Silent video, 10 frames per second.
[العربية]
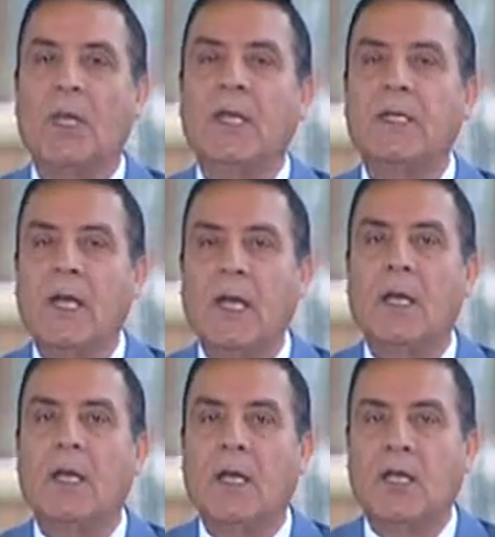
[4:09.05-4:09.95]
ان
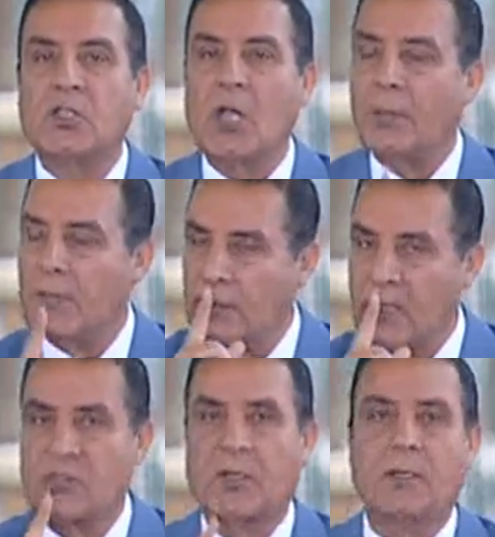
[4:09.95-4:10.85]
الشعب
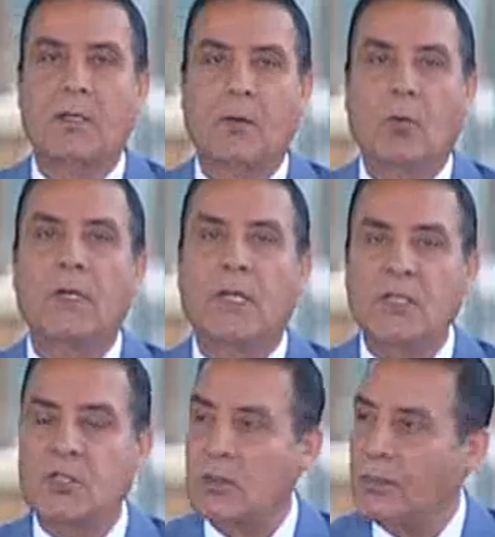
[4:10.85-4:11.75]
المصري
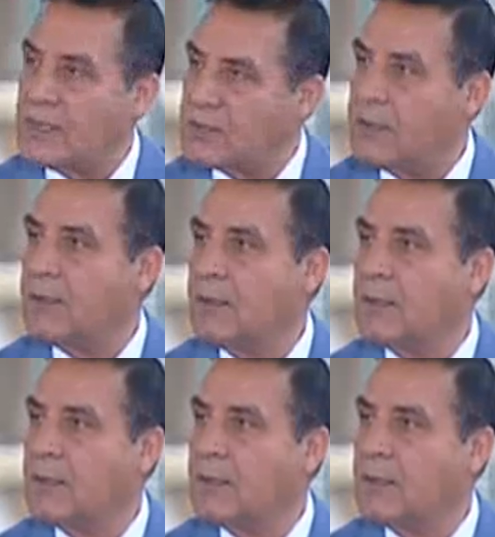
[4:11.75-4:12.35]
والجيش المصري